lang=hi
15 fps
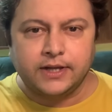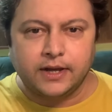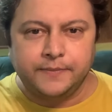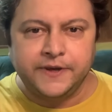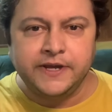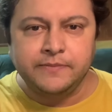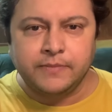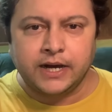
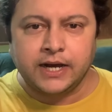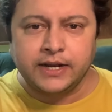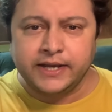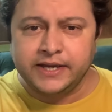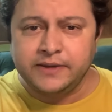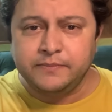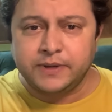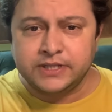कभी मां
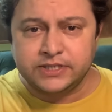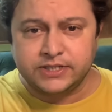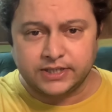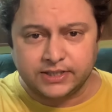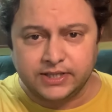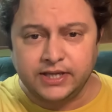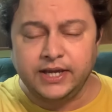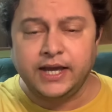नहीं बन
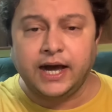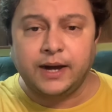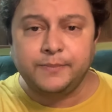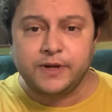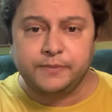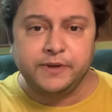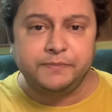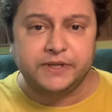सकती या आप
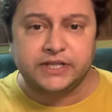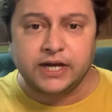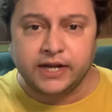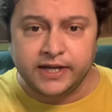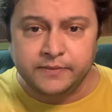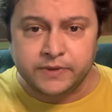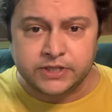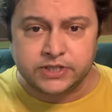कभी पिता
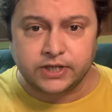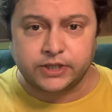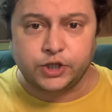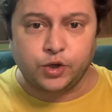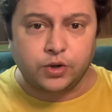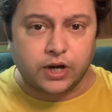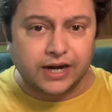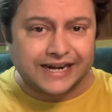नहीं बन सकती
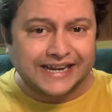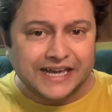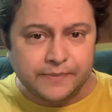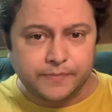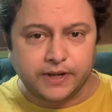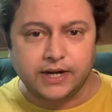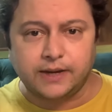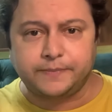और अगले ही
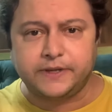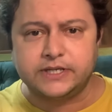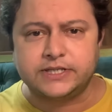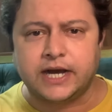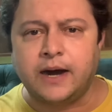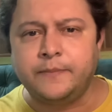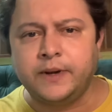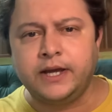पल आपके
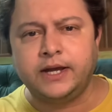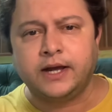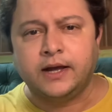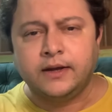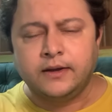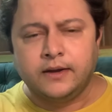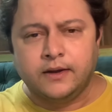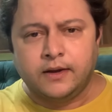सामने एक
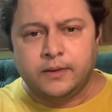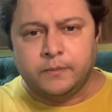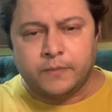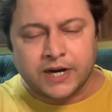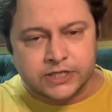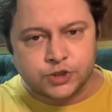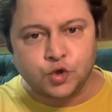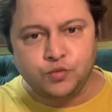
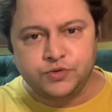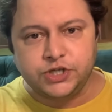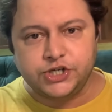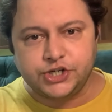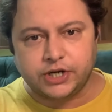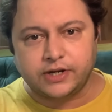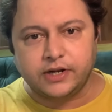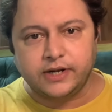मासूम सी
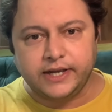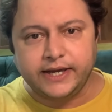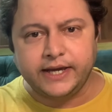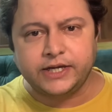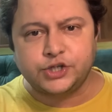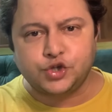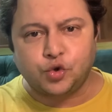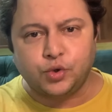शक्ल लिए
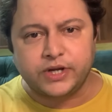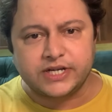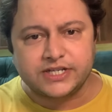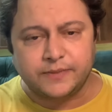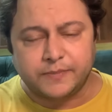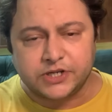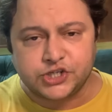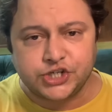एक छोटा
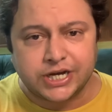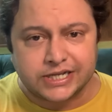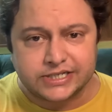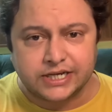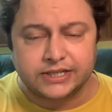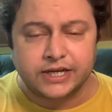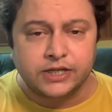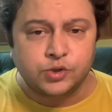सा बच्चा आ
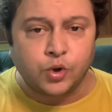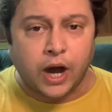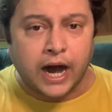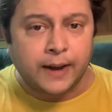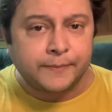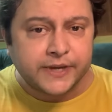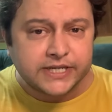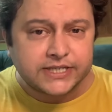जाता है तो
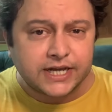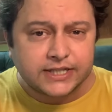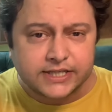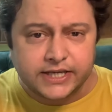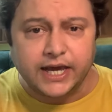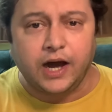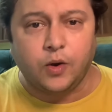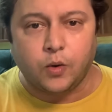आपके साथ
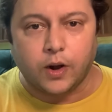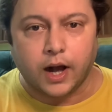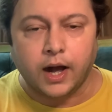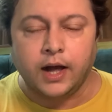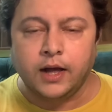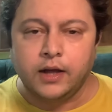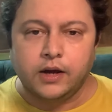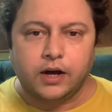क्या
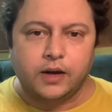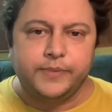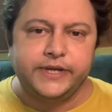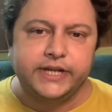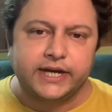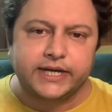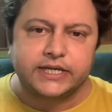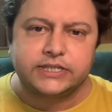होगा
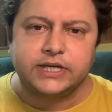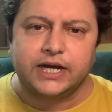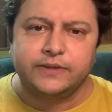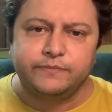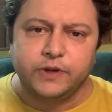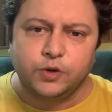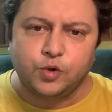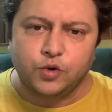अभीरा के
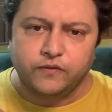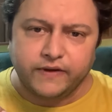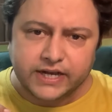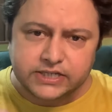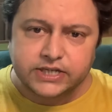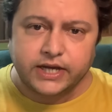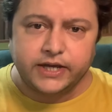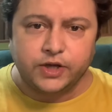साथ बिल्कुल
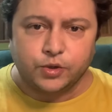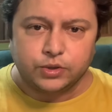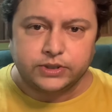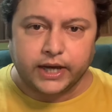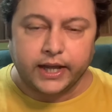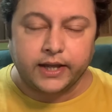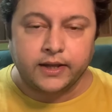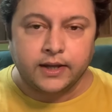वैसा ही
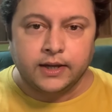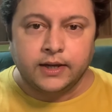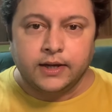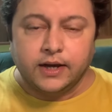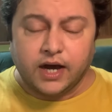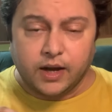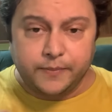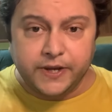होता है
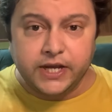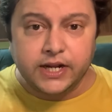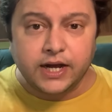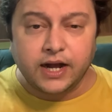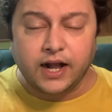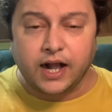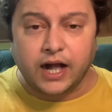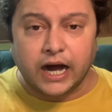
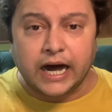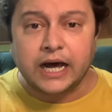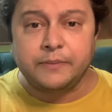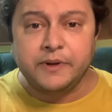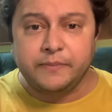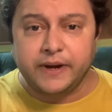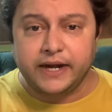अभीरा कार में